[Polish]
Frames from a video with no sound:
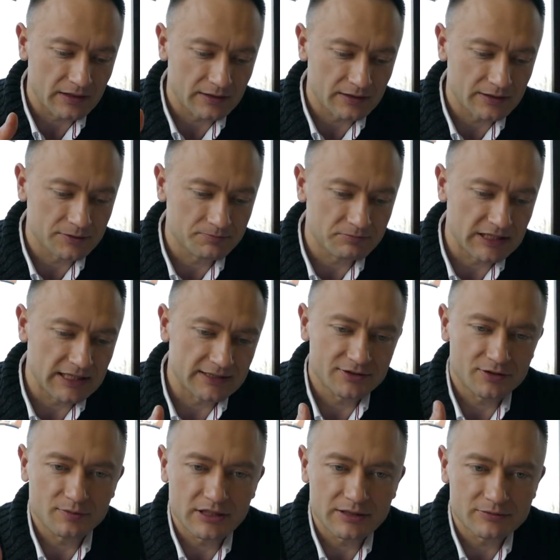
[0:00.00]
Y, ja
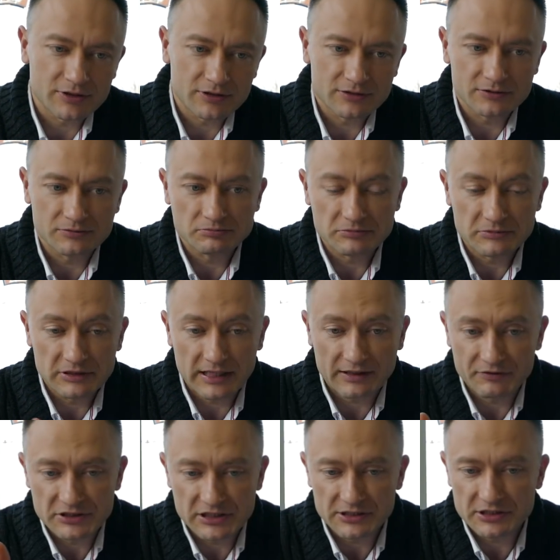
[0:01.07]
zrobiłem to, jak
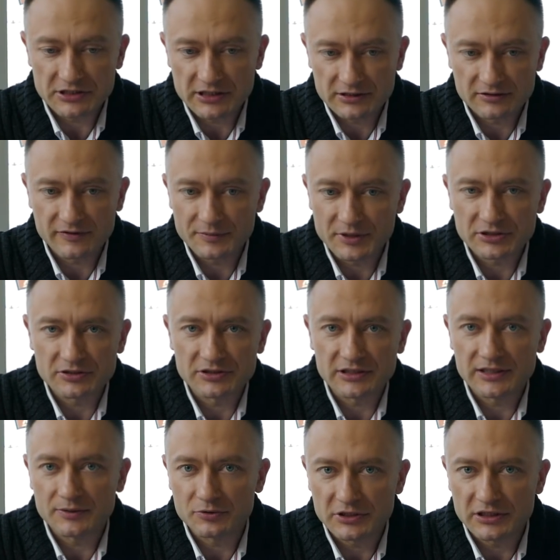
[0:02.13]
widzieliście, dwa miesiące
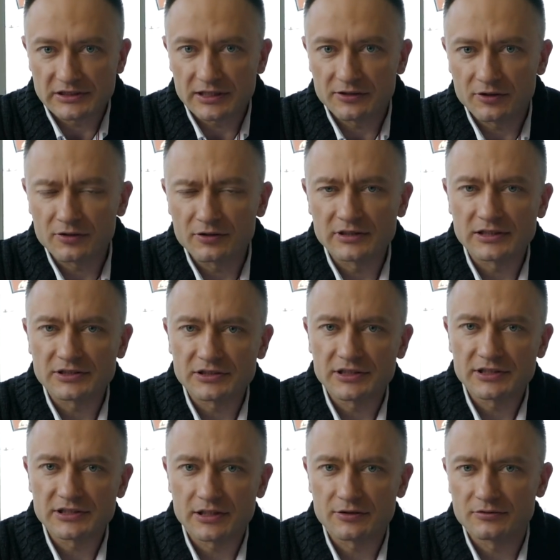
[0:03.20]
temu, nikt tego oglądać nie
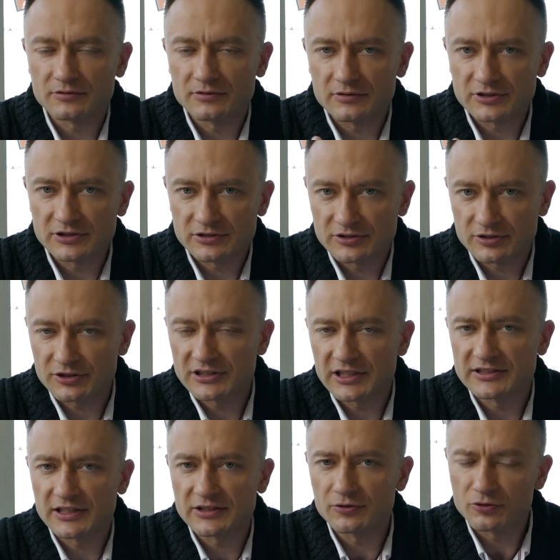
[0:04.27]
chciał. Coś na
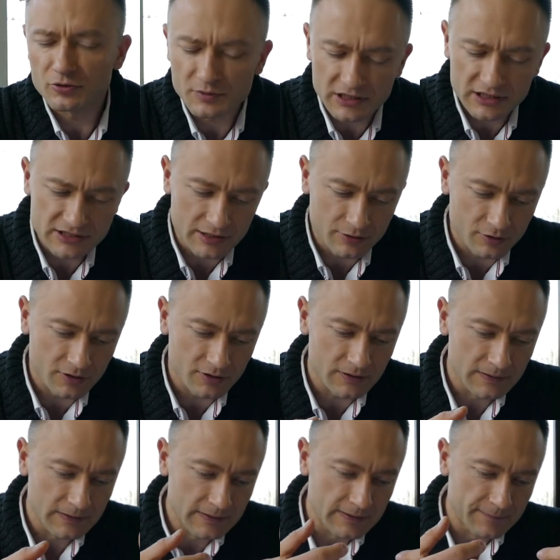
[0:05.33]
serduchu mi leżało.
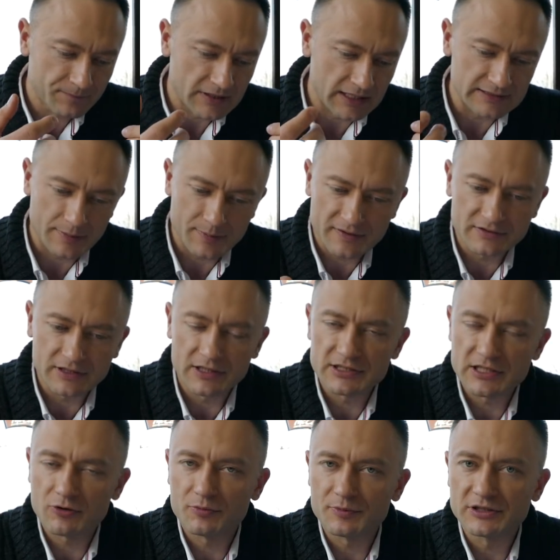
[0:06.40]
Tak naprawdę
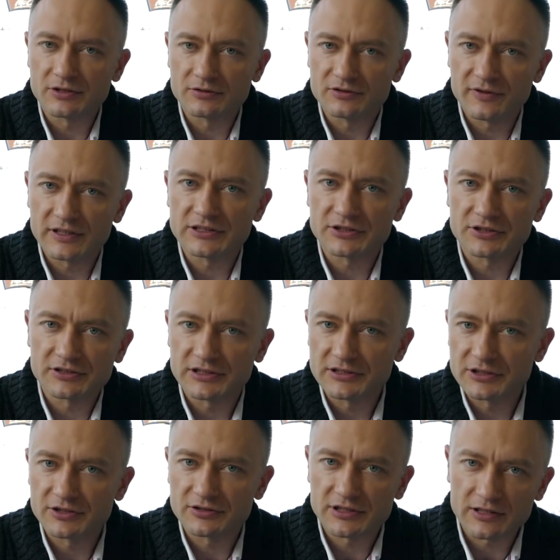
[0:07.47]
leżało mi to od
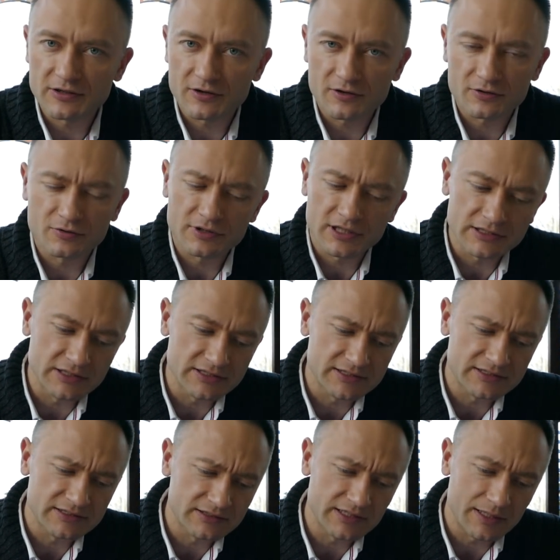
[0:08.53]
2010 roku, kiedy
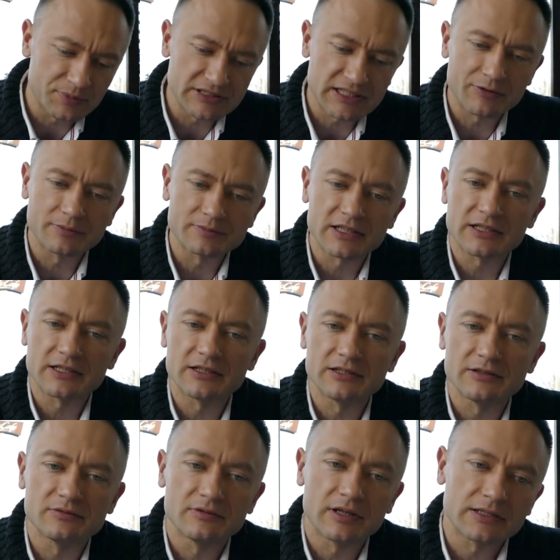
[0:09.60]
napisałem
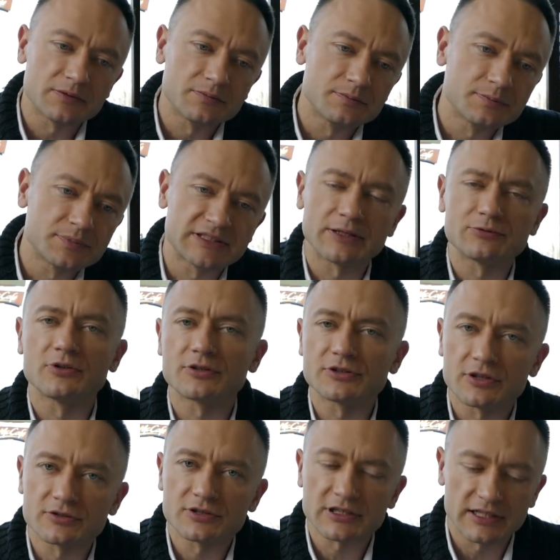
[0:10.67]
taki pseudo
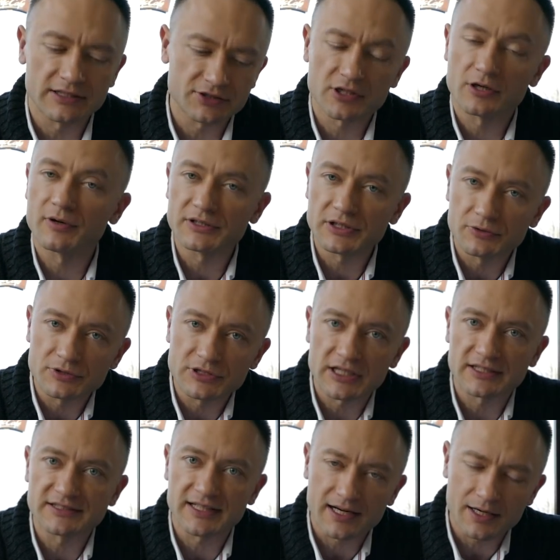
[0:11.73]
książkę Szkoła nie uczy
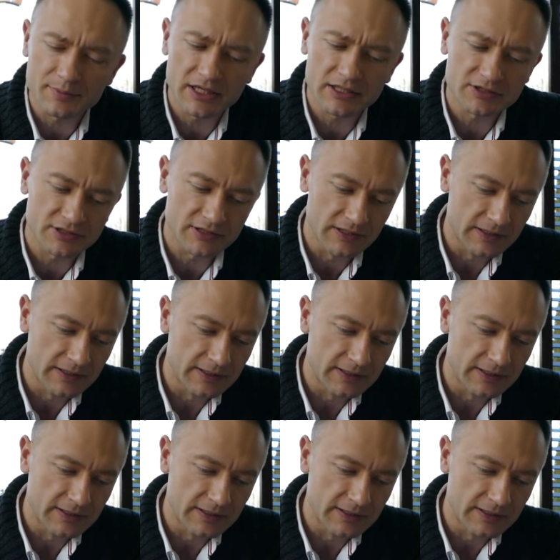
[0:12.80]
jak zarabiać,